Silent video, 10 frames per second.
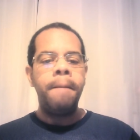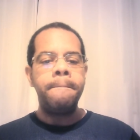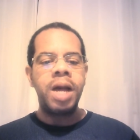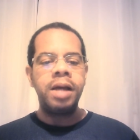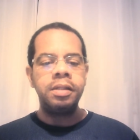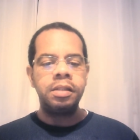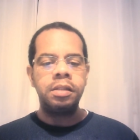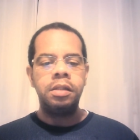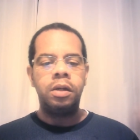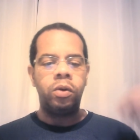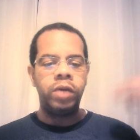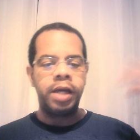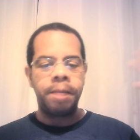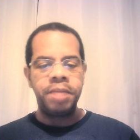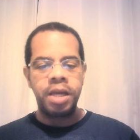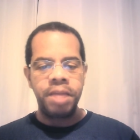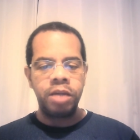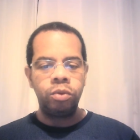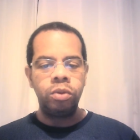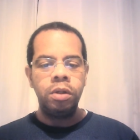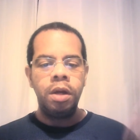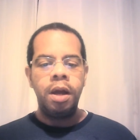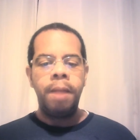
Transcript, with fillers: mas o encaminhamento,